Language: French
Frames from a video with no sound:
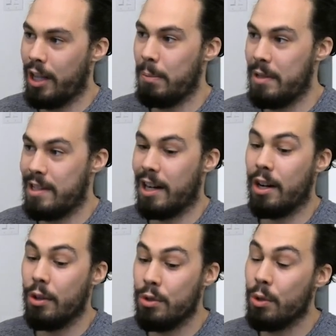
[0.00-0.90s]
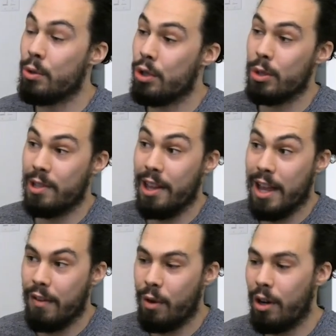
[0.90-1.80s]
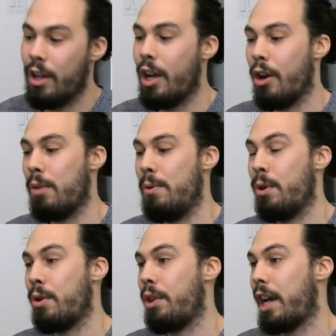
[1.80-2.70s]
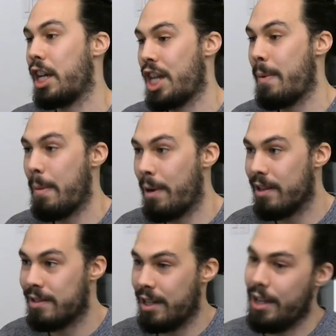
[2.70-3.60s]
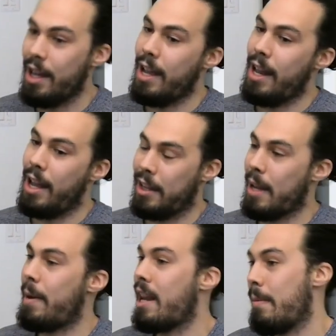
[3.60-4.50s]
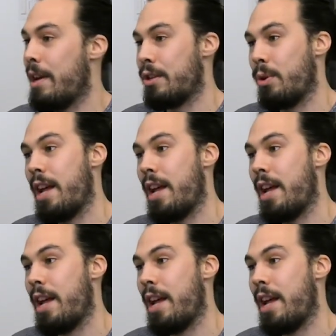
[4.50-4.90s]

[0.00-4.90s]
puis c'est encore dur aujourd'hui d'en avoir un milieu qu'on n'aurait jamais pensé l'entraînement à la maison la